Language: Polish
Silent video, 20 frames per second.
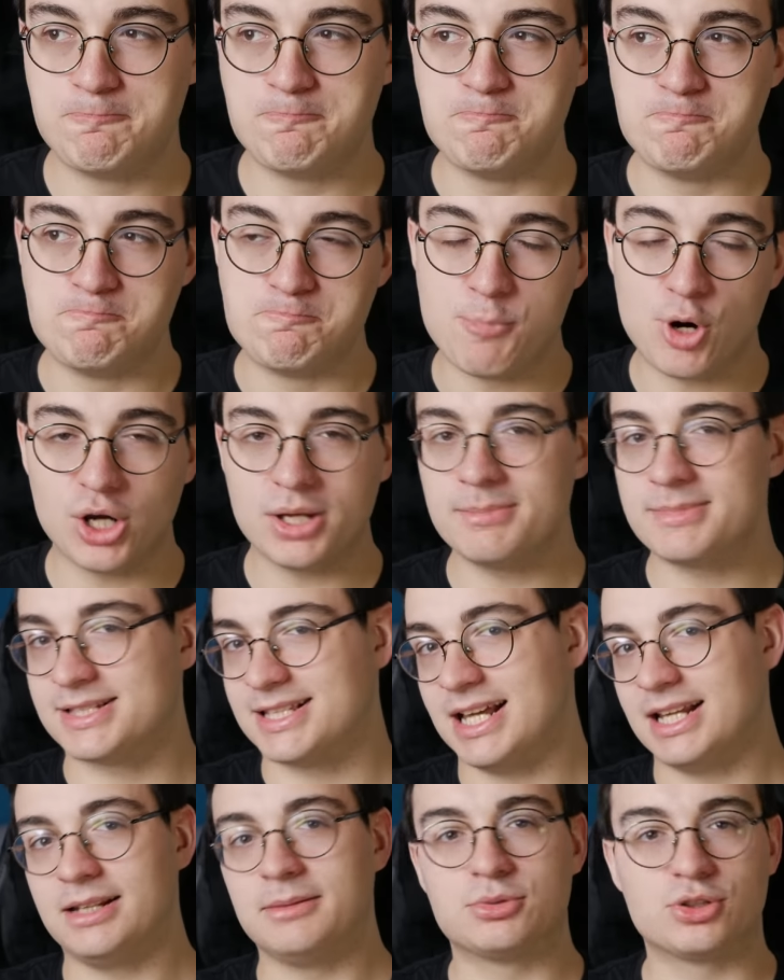Moim
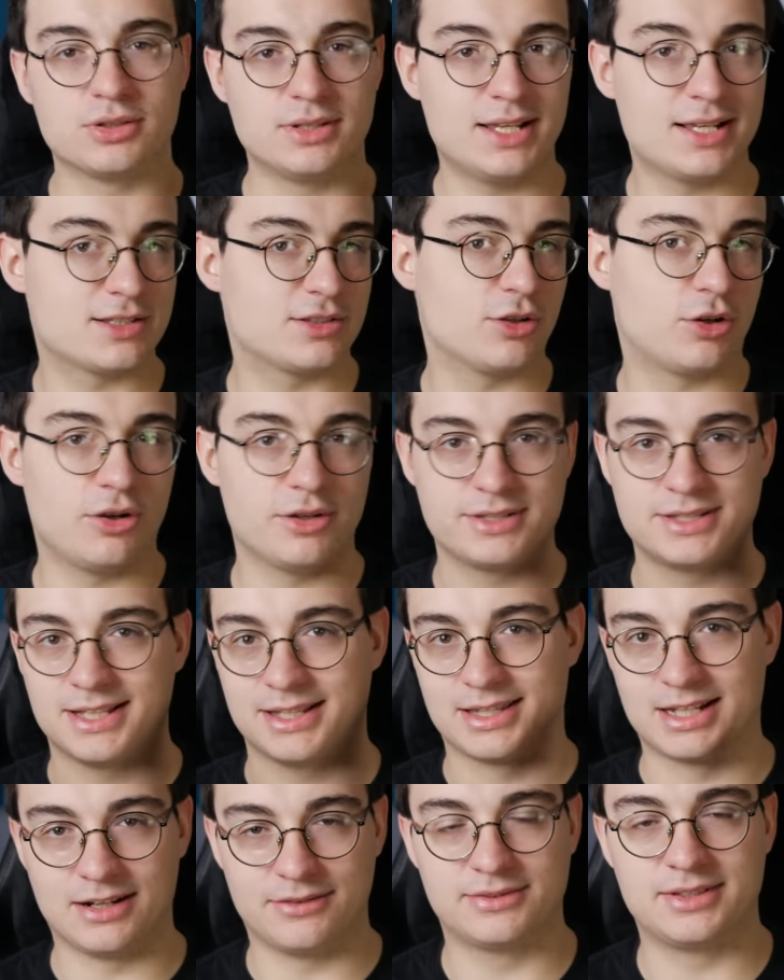zdaniem to nie jest do końca
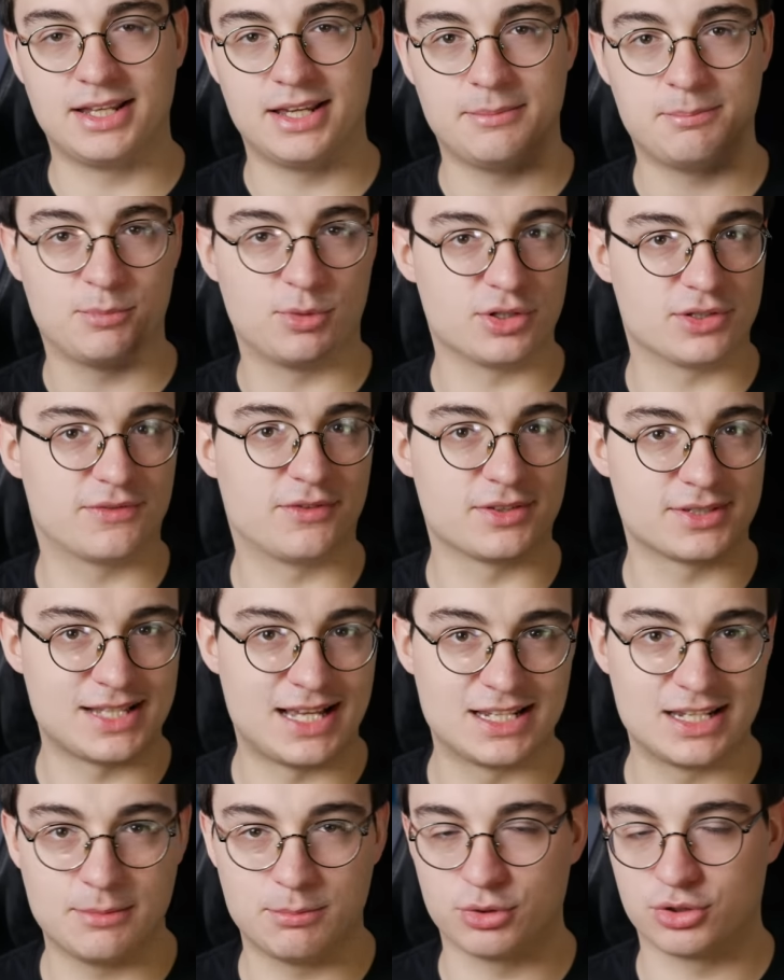trafne
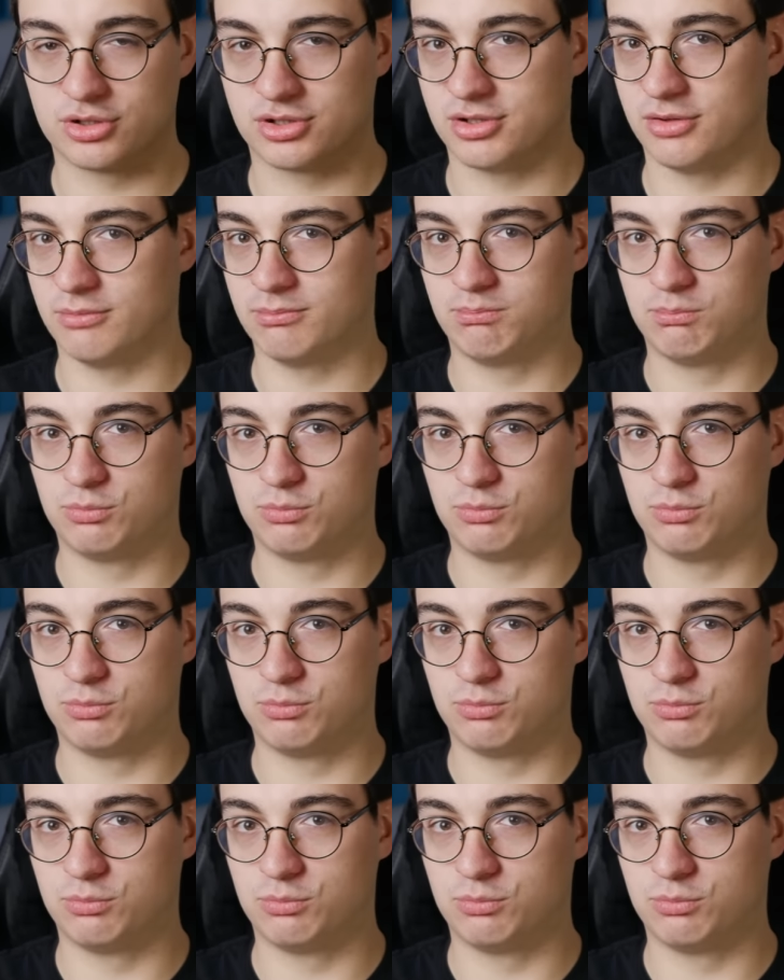rozwiązanie, bo to są